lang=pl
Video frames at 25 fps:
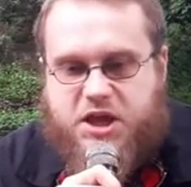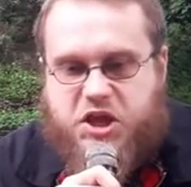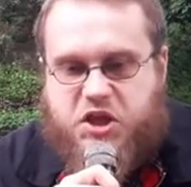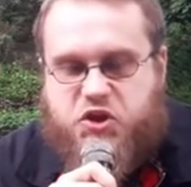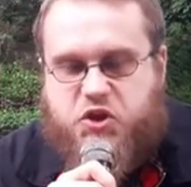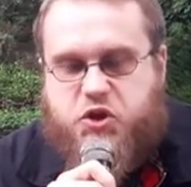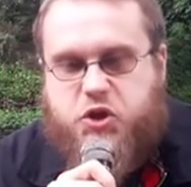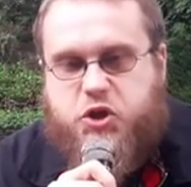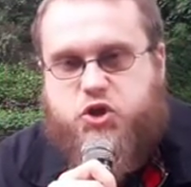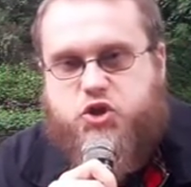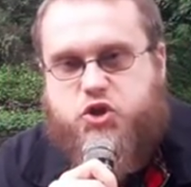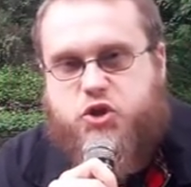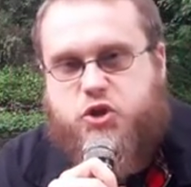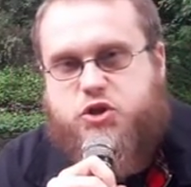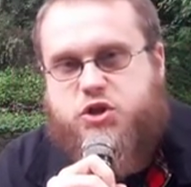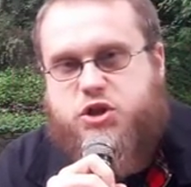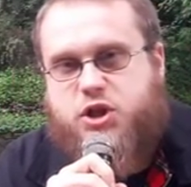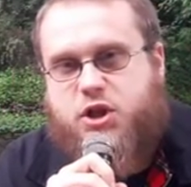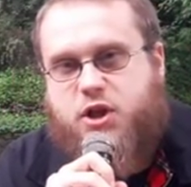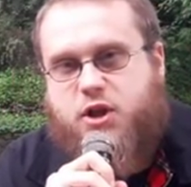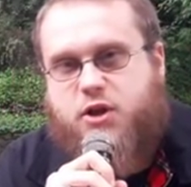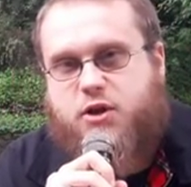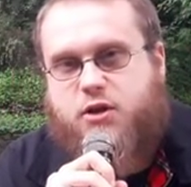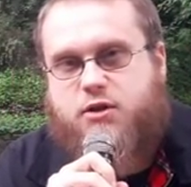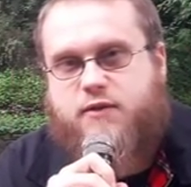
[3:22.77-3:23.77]

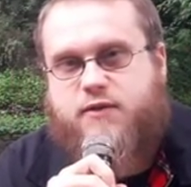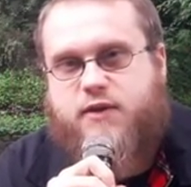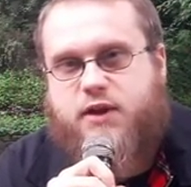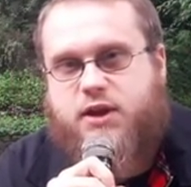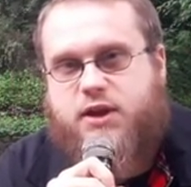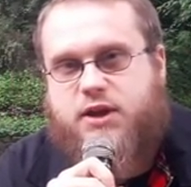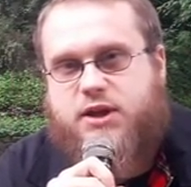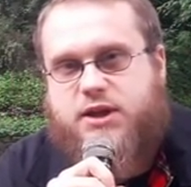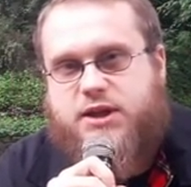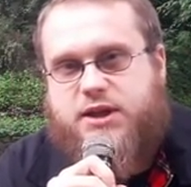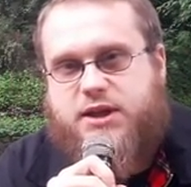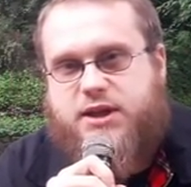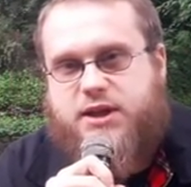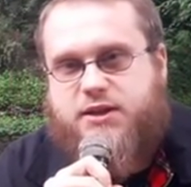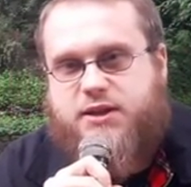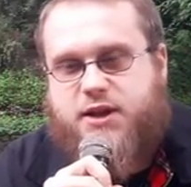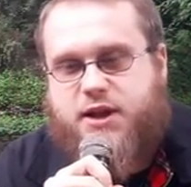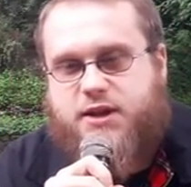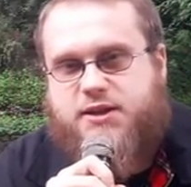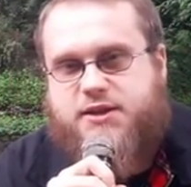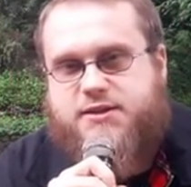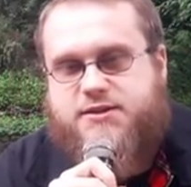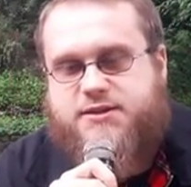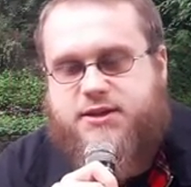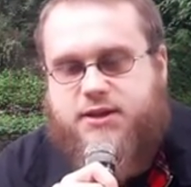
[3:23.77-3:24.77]
etniczność, jakakolwiek
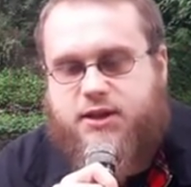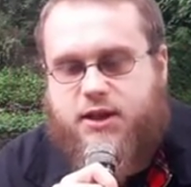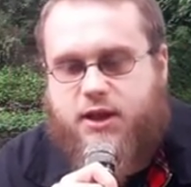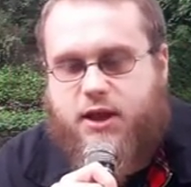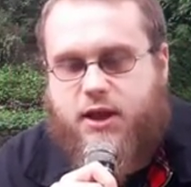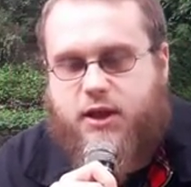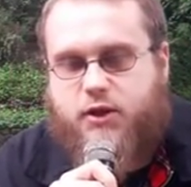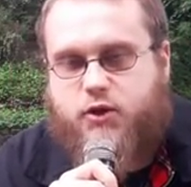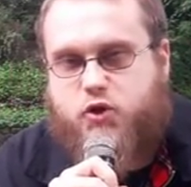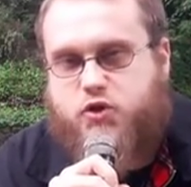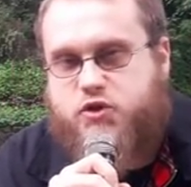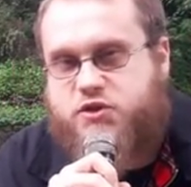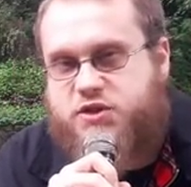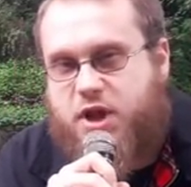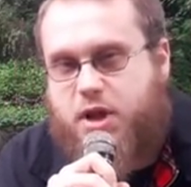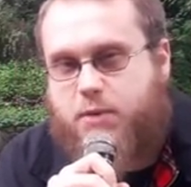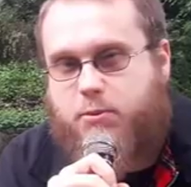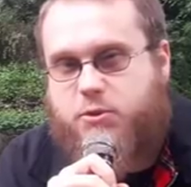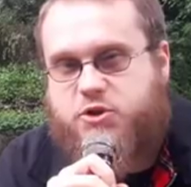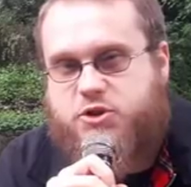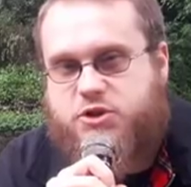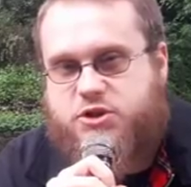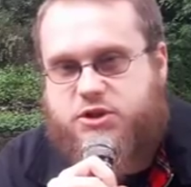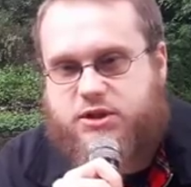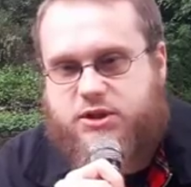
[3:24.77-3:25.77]
tradycyjna
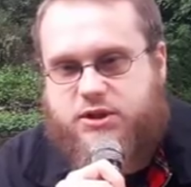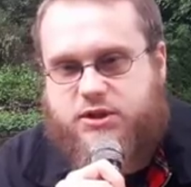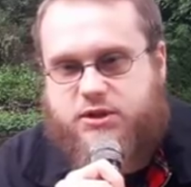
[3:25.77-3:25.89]
tożsamość.